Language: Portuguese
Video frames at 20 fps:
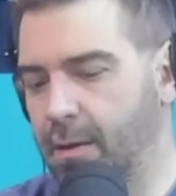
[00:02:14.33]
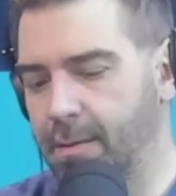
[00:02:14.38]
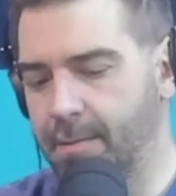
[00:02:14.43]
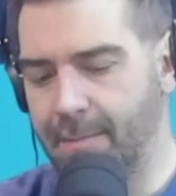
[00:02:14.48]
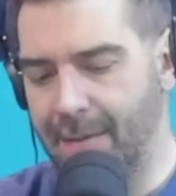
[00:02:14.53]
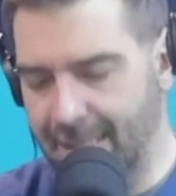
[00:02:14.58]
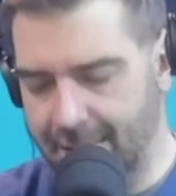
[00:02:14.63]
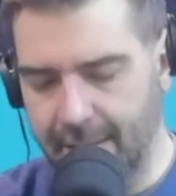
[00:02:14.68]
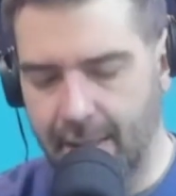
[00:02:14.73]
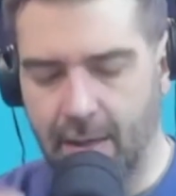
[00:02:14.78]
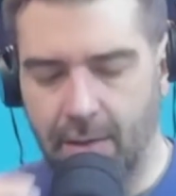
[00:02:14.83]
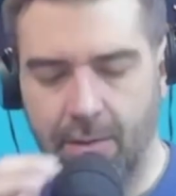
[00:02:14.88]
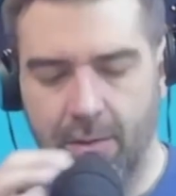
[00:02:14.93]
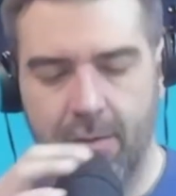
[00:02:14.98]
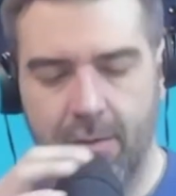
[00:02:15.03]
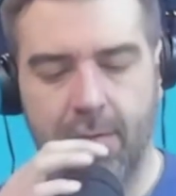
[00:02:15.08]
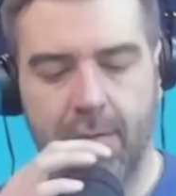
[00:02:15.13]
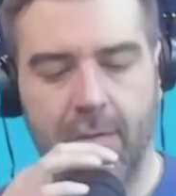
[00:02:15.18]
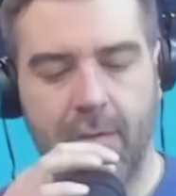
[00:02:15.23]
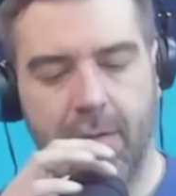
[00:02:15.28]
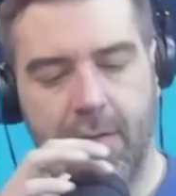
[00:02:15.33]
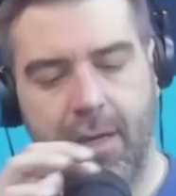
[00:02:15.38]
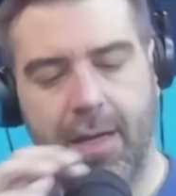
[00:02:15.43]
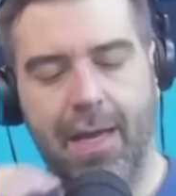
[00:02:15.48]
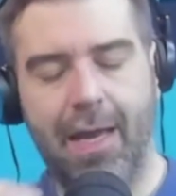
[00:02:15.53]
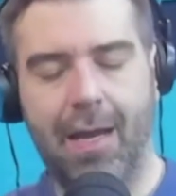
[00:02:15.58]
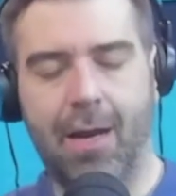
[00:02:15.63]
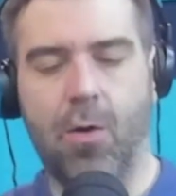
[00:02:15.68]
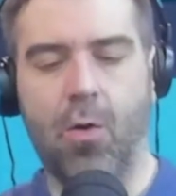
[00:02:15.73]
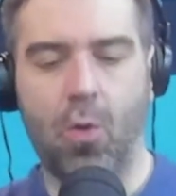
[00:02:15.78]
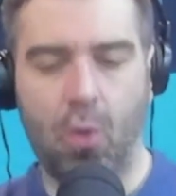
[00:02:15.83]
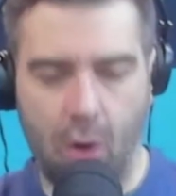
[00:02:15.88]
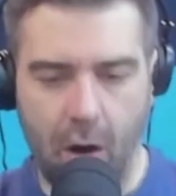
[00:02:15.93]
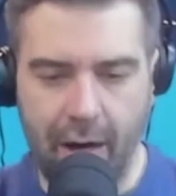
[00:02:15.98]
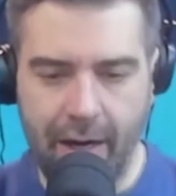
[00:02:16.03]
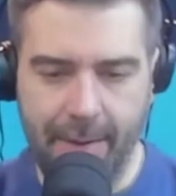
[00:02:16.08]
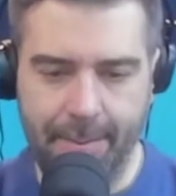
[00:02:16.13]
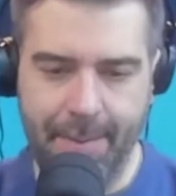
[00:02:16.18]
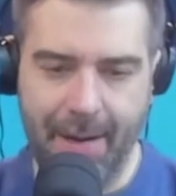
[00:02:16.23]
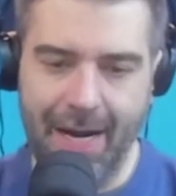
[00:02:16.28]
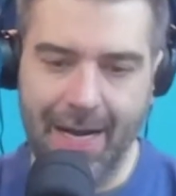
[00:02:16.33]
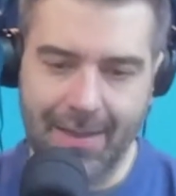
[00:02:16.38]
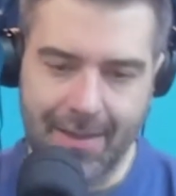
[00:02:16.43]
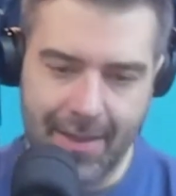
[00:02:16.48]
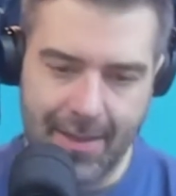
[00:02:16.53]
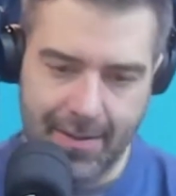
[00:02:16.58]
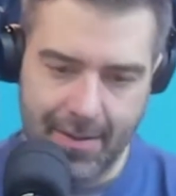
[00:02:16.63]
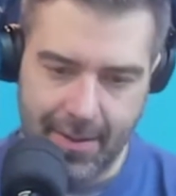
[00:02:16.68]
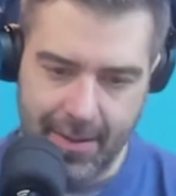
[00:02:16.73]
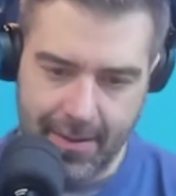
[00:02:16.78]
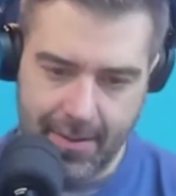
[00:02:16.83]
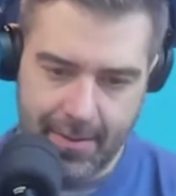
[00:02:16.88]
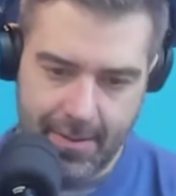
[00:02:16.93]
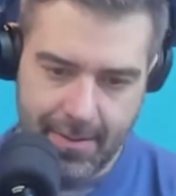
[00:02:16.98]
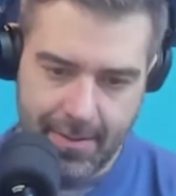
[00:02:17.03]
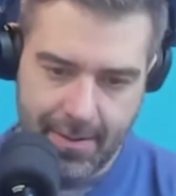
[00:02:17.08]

Mas não. É, corre para atender.